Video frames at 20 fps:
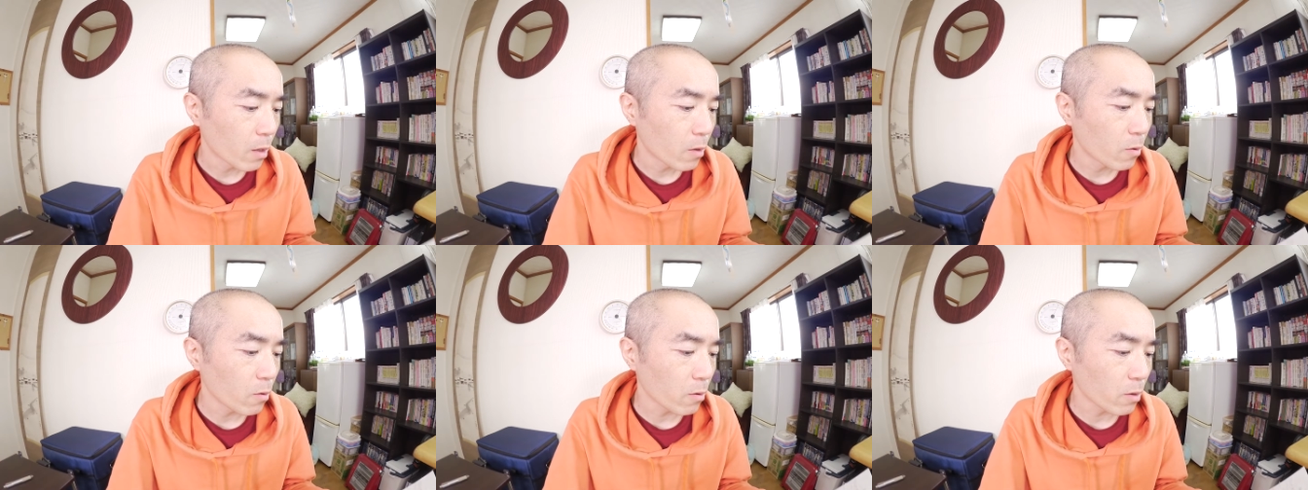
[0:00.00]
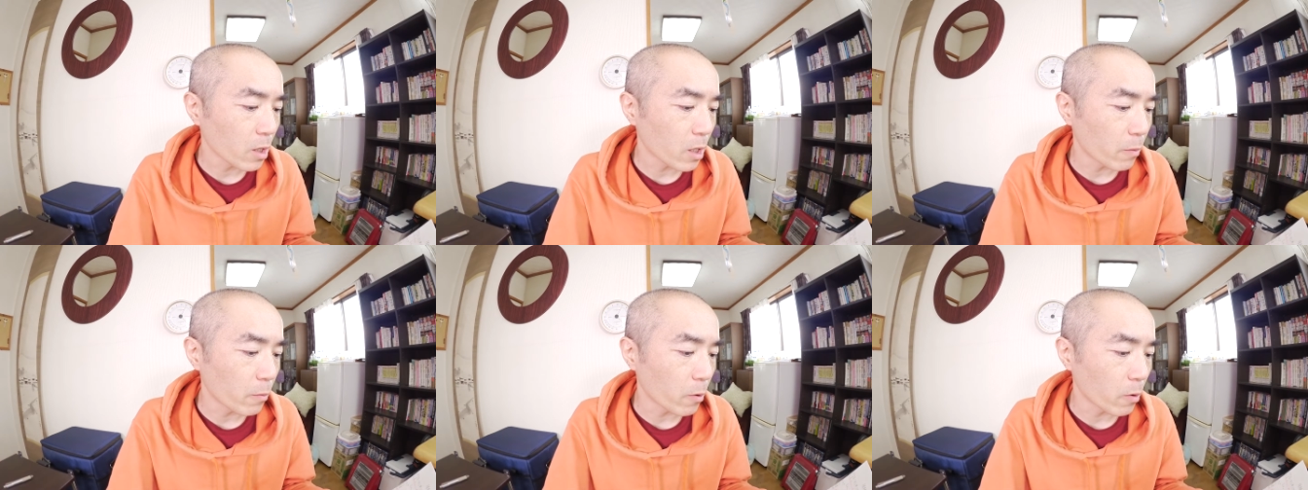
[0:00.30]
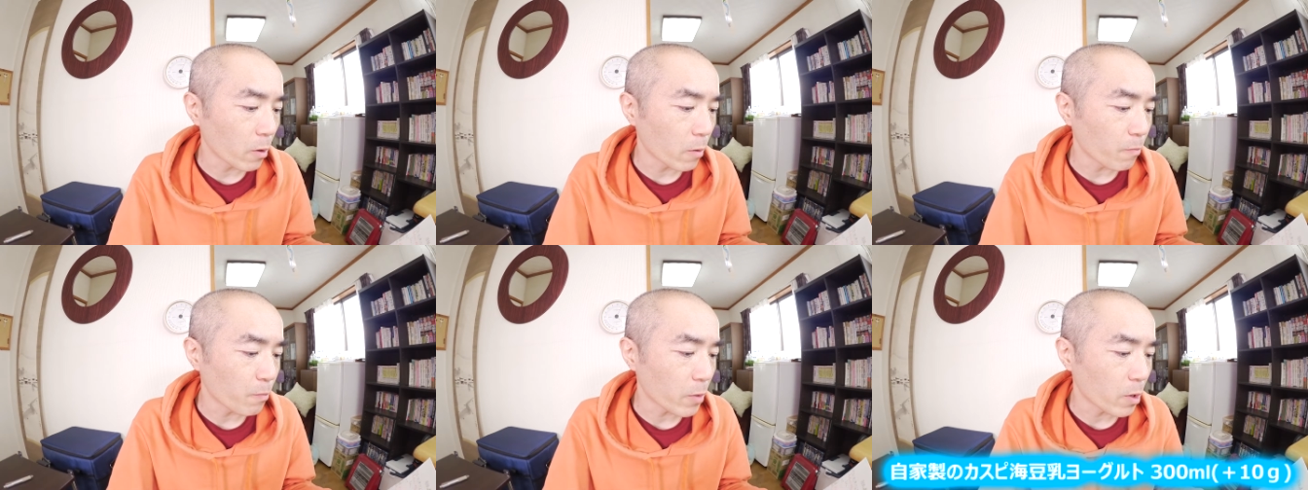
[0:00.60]
飲んだも
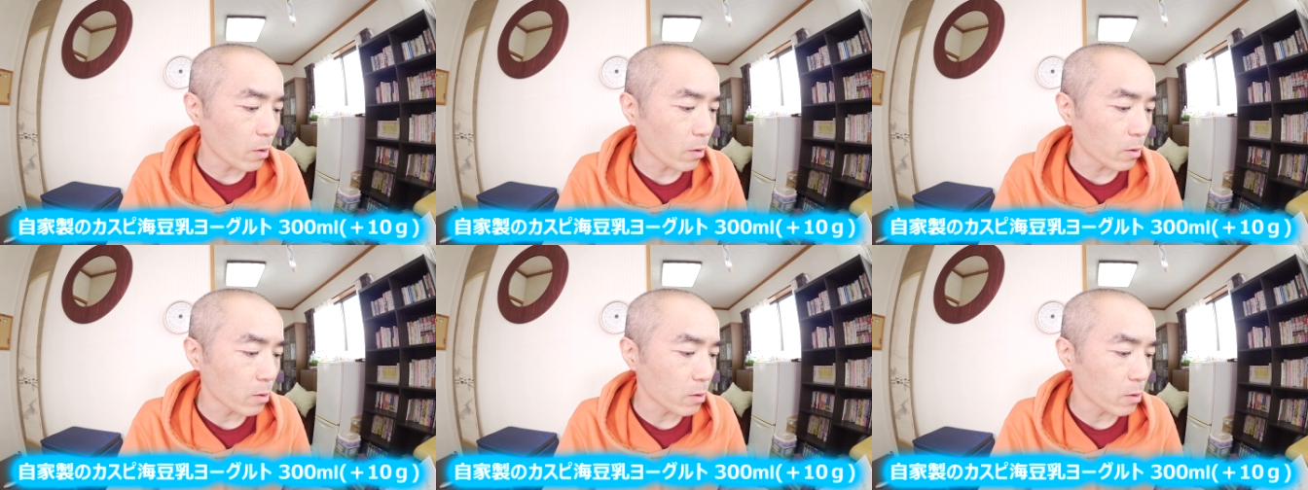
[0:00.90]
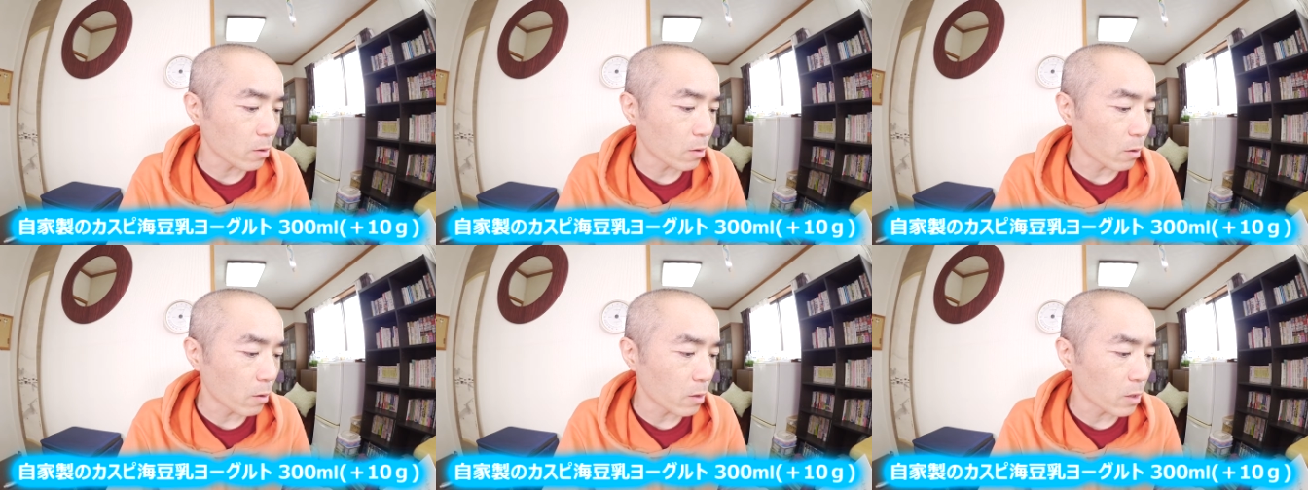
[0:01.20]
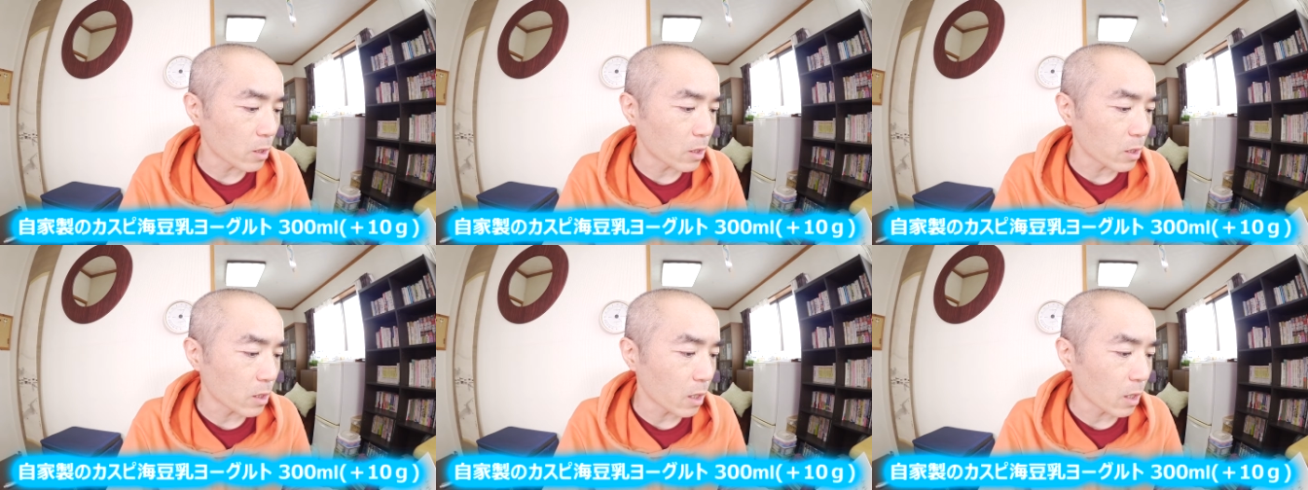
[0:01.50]
の、ヨーグルト、
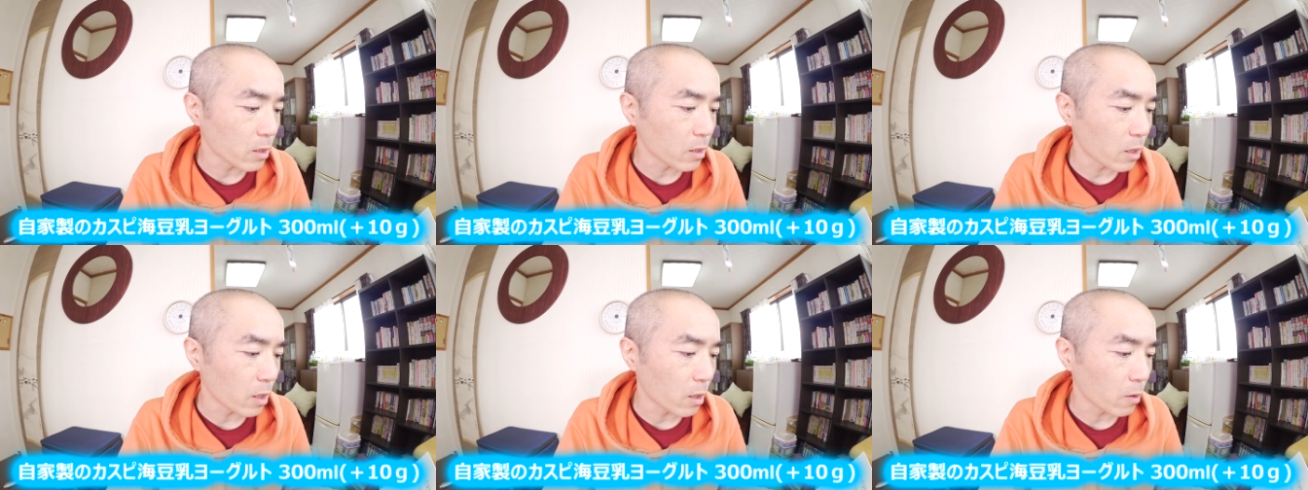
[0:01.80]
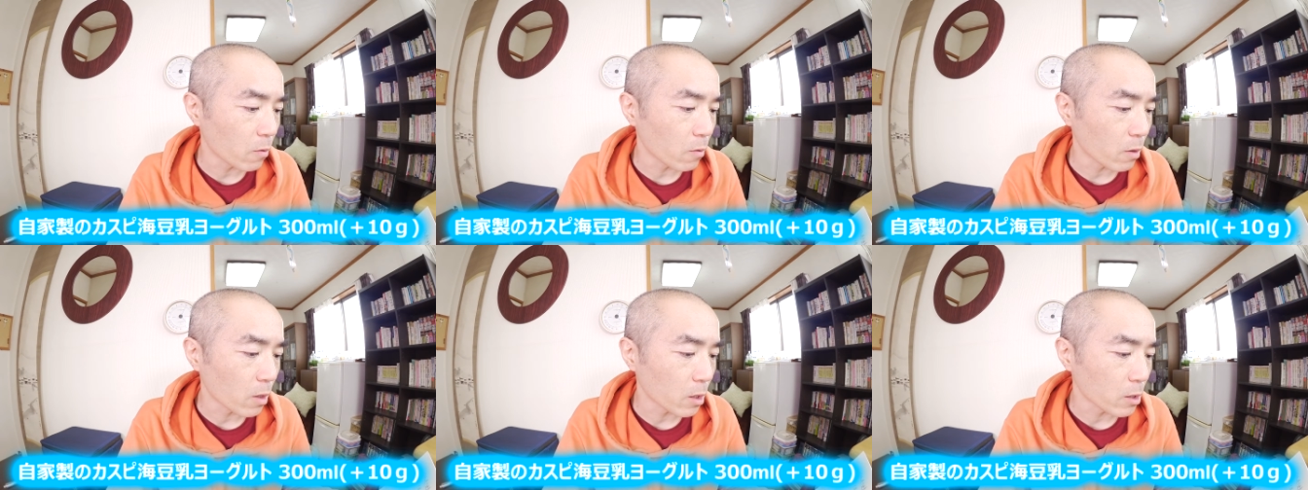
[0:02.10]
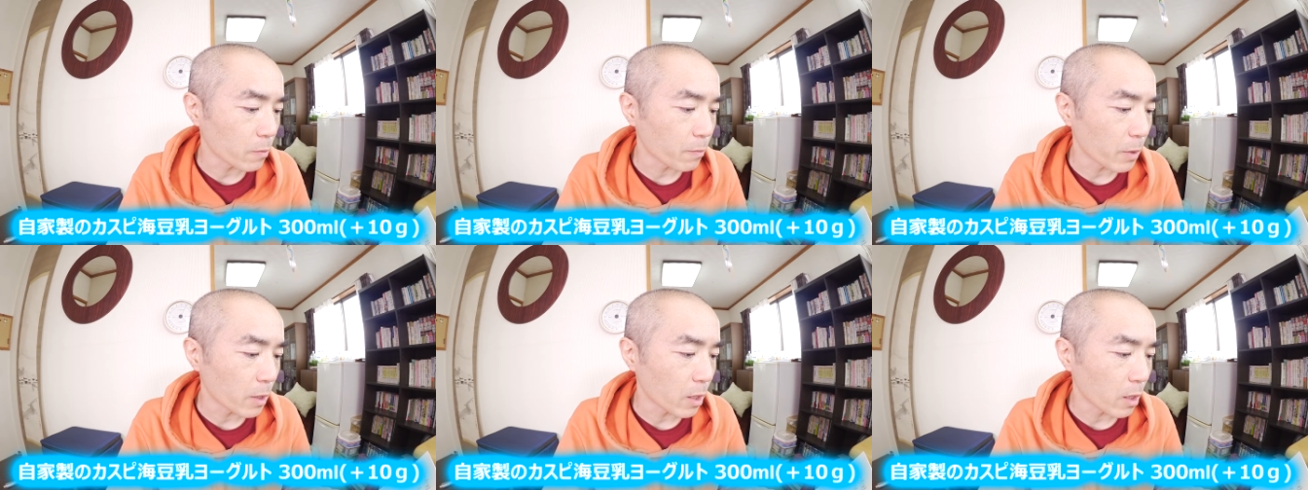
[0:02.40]
自家製の
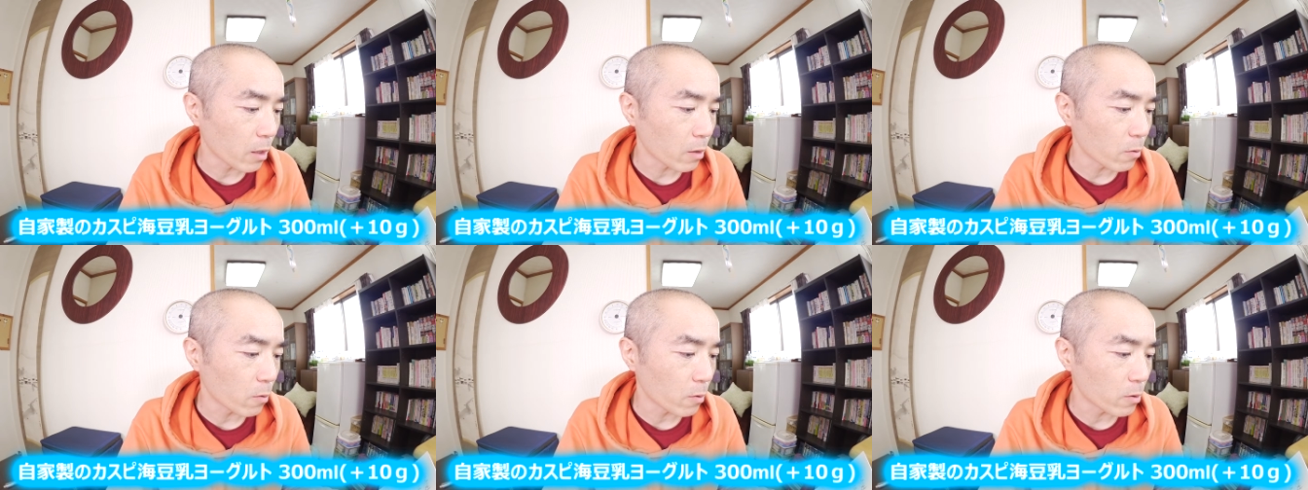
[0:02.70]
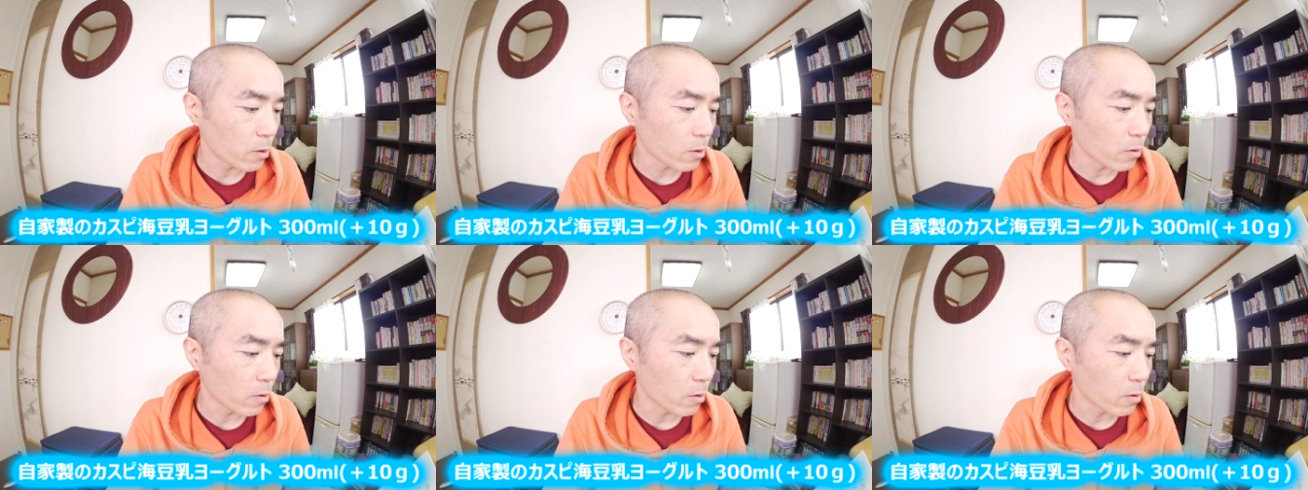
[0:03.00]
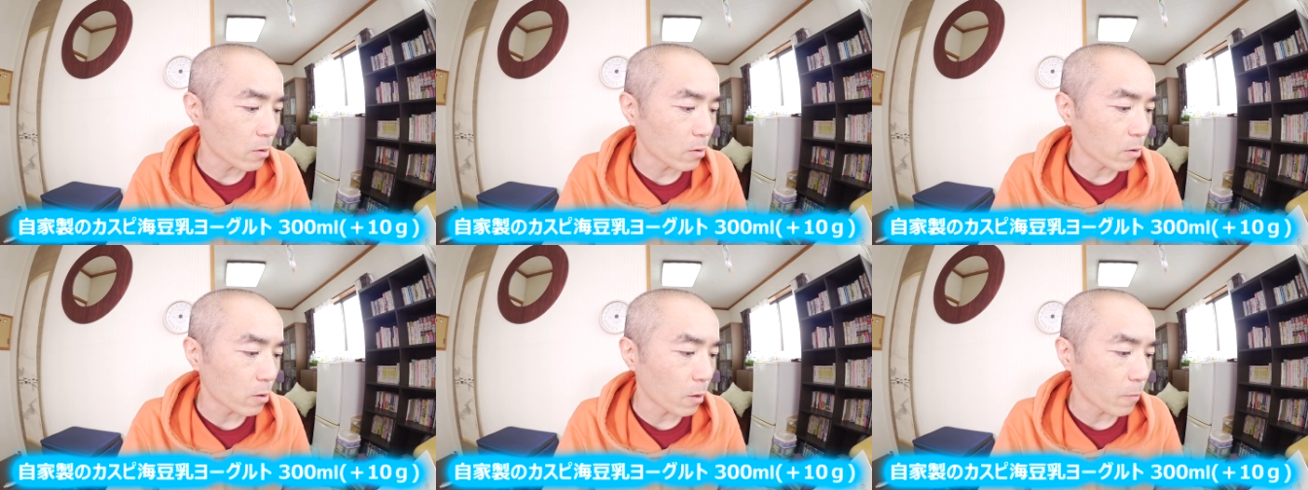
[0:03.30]
カスピ海豆乳
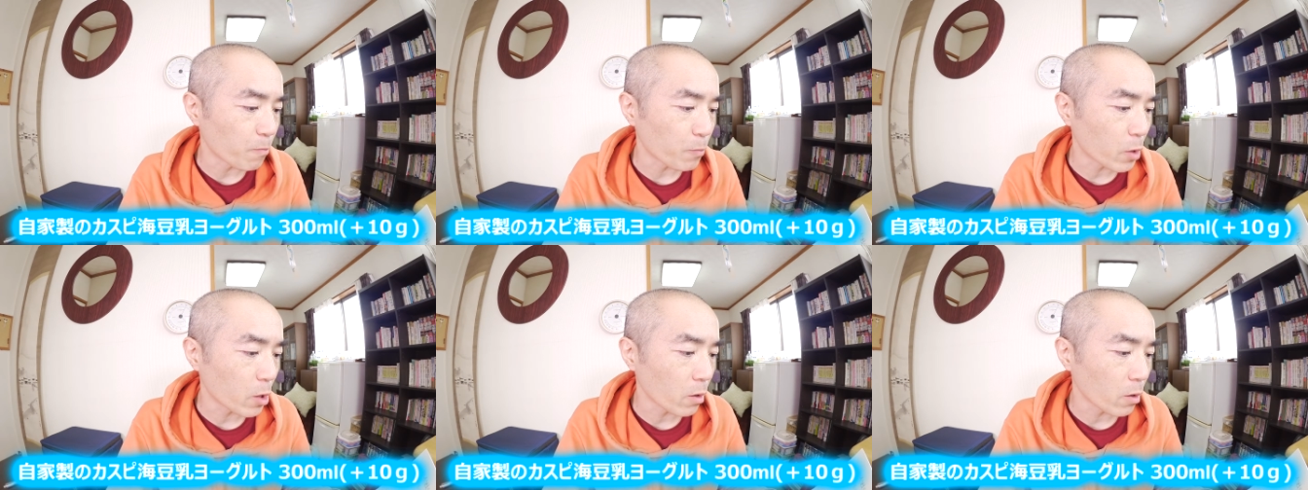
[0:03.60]
ヨーグルト、